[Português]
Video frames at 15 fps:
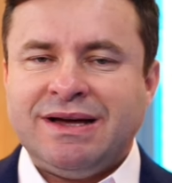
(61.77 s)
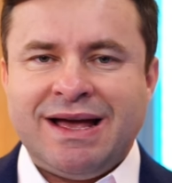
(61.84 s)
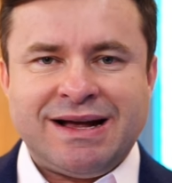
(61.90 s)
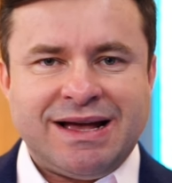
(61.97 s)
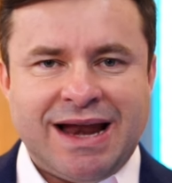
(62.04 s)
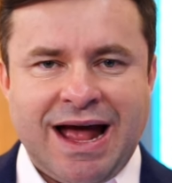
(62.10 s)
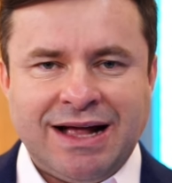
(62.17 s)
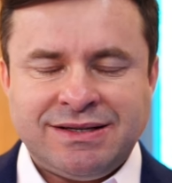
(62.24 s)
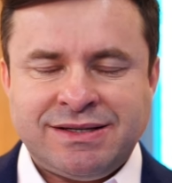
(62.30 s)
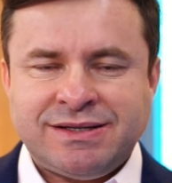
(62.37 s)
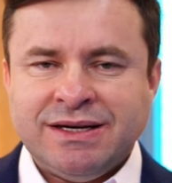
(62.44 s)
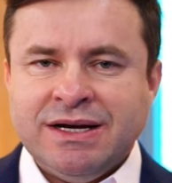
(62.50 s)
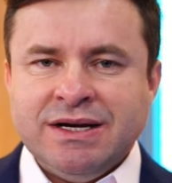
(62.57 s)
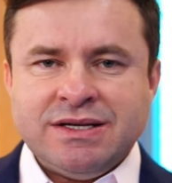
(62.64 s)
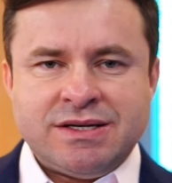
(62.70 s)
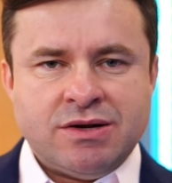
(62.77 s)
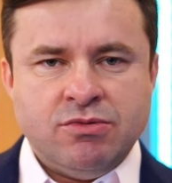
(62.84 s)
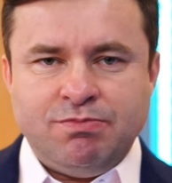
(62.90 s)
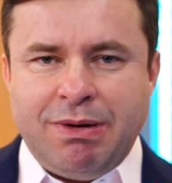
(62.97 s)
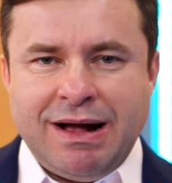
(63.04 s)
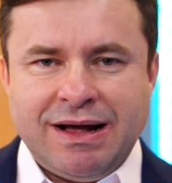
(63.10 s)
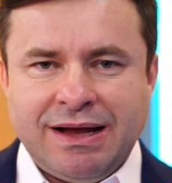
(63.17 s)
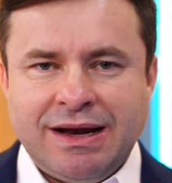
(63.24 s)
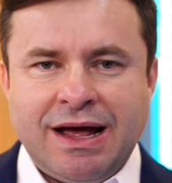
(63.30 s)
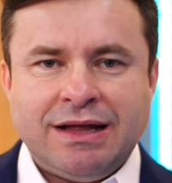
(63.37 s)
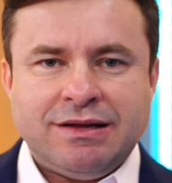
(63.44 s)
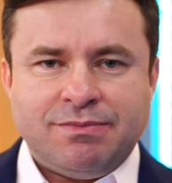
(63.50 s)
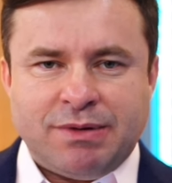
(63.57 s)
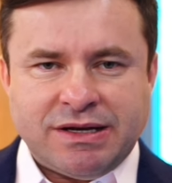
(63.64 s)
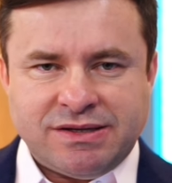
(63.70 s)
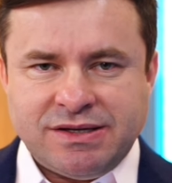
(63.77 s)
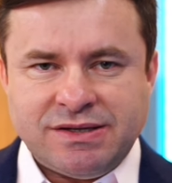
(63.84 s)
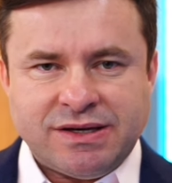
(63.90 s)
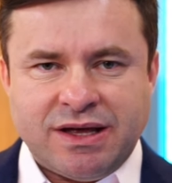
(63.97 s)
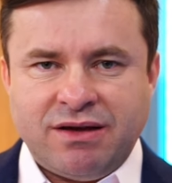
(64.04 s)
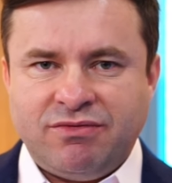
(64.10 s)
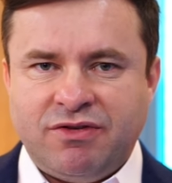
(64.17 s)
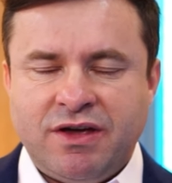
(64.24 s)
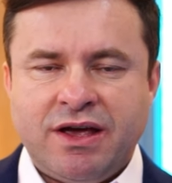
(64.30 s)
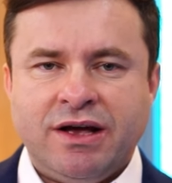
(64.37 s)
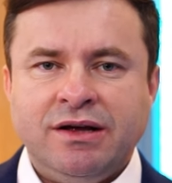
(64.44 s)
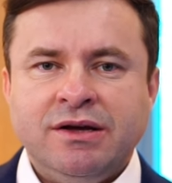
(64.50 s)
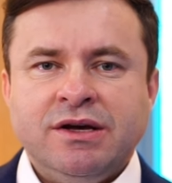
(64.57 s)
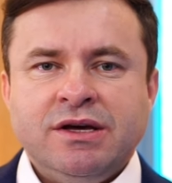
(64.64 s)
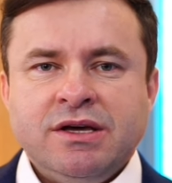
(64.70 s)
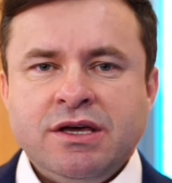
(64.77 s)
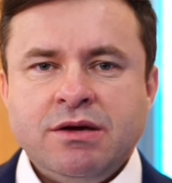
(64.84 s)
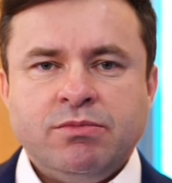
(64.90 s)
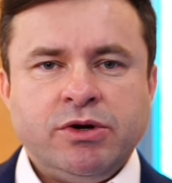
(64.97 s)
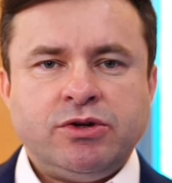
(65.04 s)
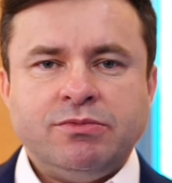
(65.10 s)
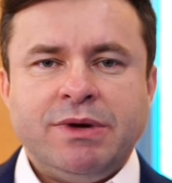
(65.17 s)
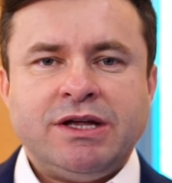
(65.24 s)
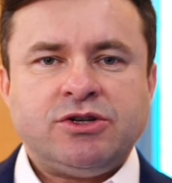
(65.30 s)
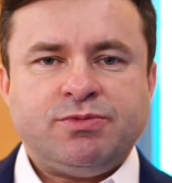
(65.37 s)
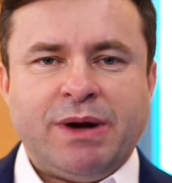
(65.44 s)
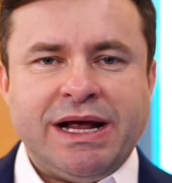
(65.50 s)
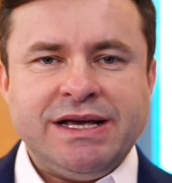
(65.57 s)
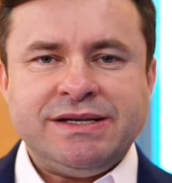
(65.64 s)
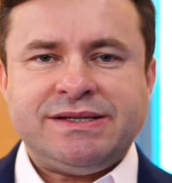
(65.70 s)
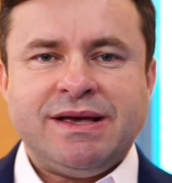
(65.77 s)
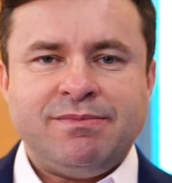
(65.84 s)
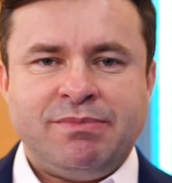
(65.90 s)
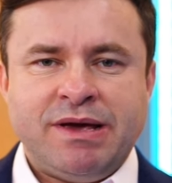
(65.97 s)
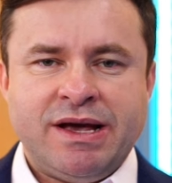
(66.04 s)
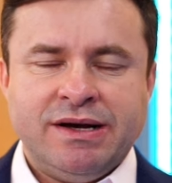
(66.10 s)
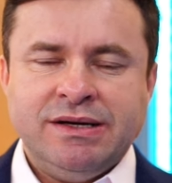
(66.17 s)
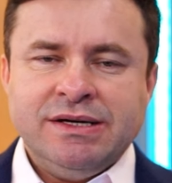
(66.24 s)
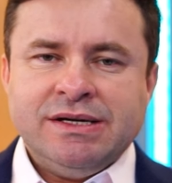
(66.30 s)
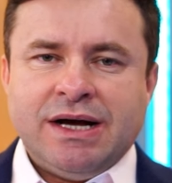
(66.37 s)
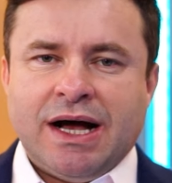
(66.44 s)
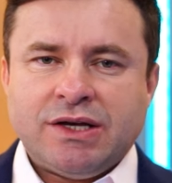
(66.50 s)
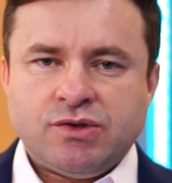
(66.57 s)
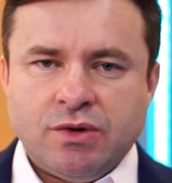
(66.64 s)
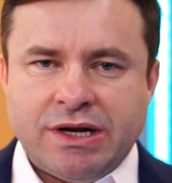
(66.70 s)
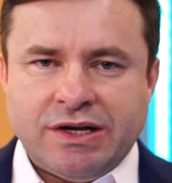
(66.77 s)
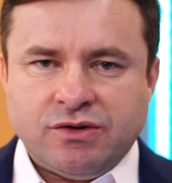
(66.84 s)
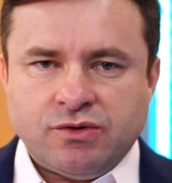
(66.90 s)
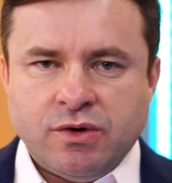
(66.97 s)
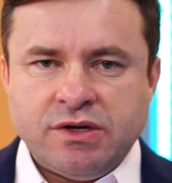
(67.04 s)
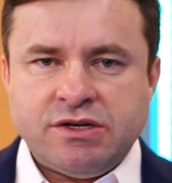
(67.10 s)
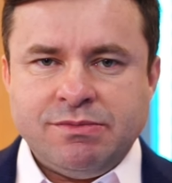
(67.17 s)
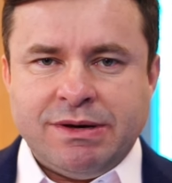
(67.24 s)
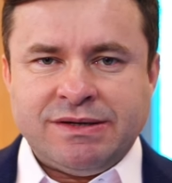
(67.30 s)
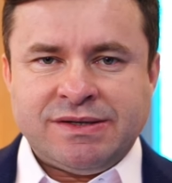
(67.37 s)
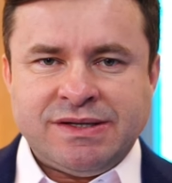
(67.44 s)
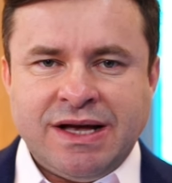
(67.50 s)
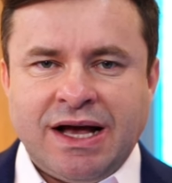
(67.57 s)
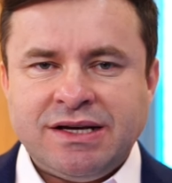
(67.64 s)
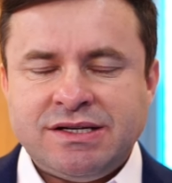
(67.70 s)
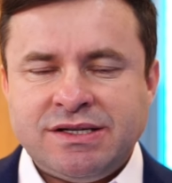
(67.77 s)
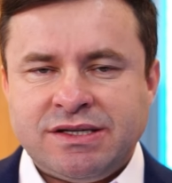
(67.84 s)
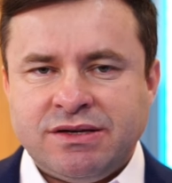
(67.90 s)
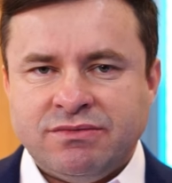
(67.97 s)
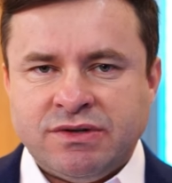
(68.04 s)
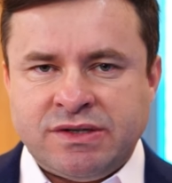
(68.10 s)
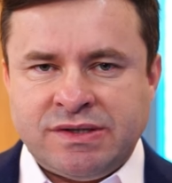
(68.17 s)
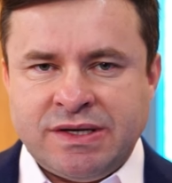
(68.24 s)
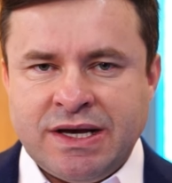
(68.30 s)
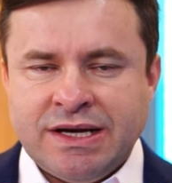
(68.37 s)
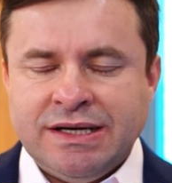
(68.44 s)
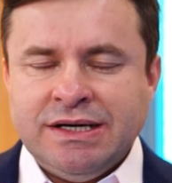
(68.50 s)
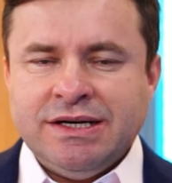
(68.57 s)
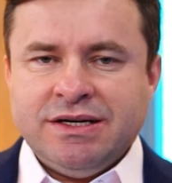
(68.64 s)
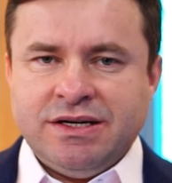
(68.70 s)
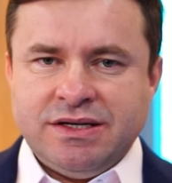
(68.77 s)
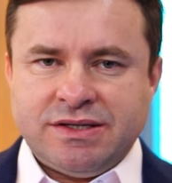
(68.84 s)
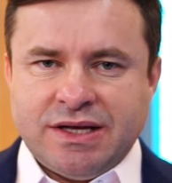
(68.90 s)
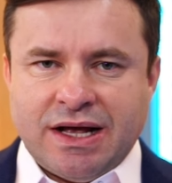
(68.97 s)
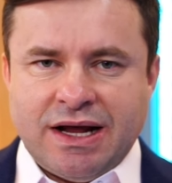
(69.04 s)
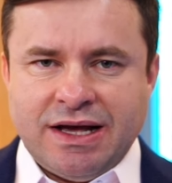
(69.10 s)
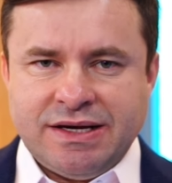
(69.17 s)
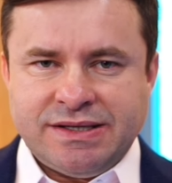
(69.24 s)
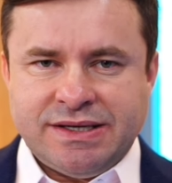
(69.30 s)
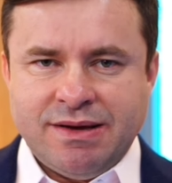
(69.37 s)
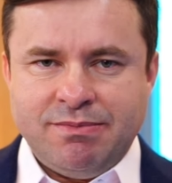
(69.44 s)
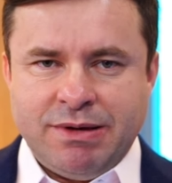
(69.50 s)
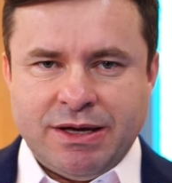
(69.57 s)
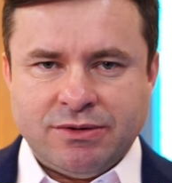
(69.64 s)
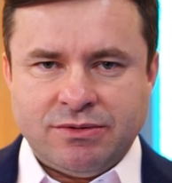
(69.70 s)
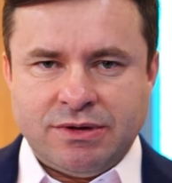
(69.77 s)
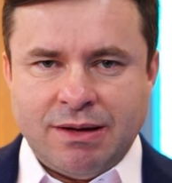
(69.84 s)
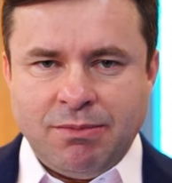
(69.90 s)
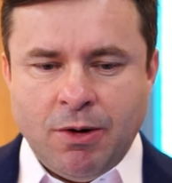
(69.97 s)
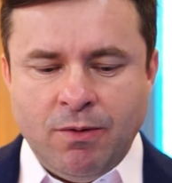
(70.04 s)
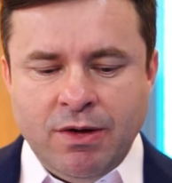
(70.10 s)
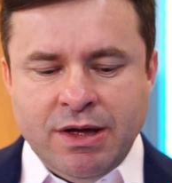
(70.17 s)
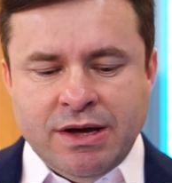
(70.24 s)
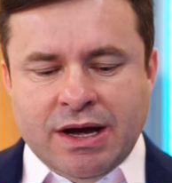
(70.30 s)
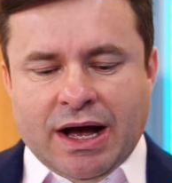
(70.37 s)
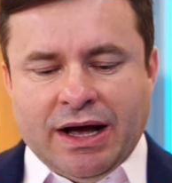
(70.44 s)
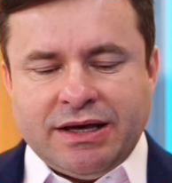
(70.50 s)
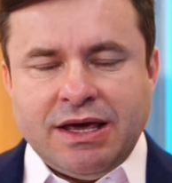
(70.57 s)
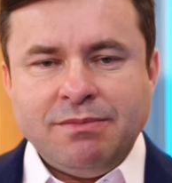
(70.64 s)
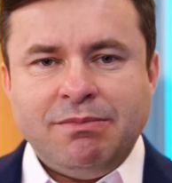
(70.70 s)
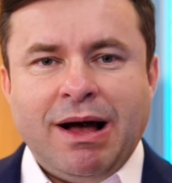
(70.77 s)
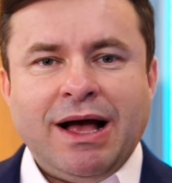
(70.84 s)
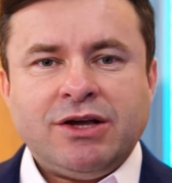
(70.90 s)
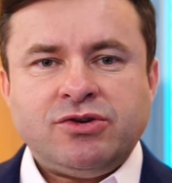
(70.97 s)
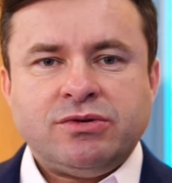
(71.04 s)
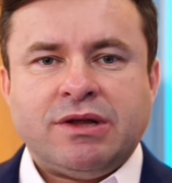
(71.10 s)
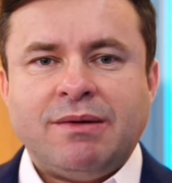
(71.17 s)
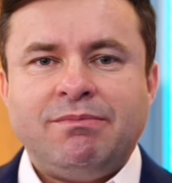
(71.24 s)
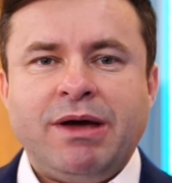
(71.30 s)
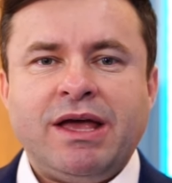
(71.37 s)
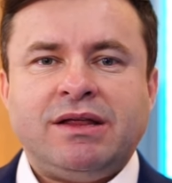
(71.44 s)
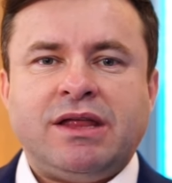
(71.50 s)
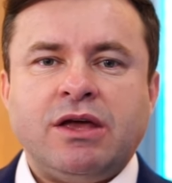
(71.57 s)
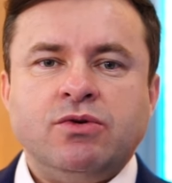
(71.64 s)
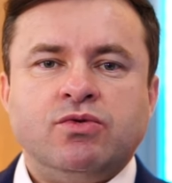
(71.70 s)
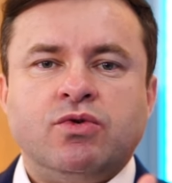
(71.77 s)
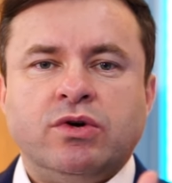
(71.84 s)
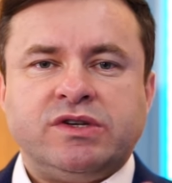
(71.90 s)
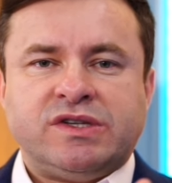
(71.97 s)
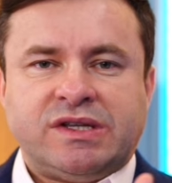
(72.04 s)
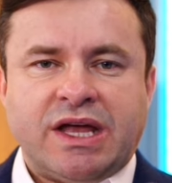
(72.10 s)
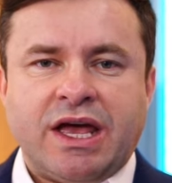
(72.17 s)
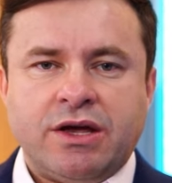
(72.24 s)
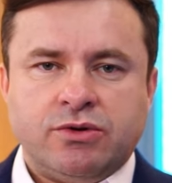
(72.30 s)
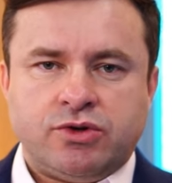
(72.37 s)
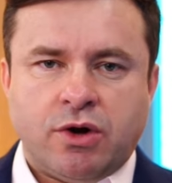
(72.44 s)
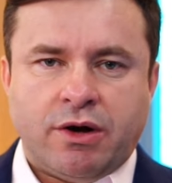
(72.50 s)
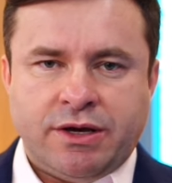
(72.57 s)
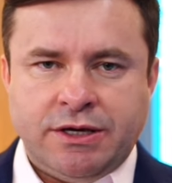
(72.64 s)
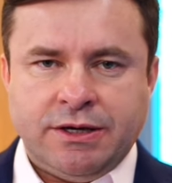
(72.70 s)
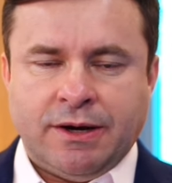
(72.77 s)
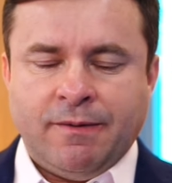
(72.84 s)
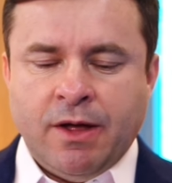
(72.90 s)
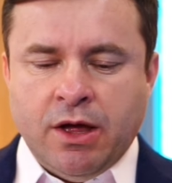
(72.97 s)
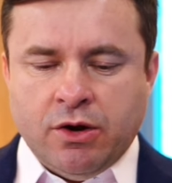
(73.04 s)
É grátis, você não paga nada para se inscrever e muito menos para receber as orações e mensagens que você estará recebendo, tá bom? Aqui embaixo também tem o gostei, o joinha.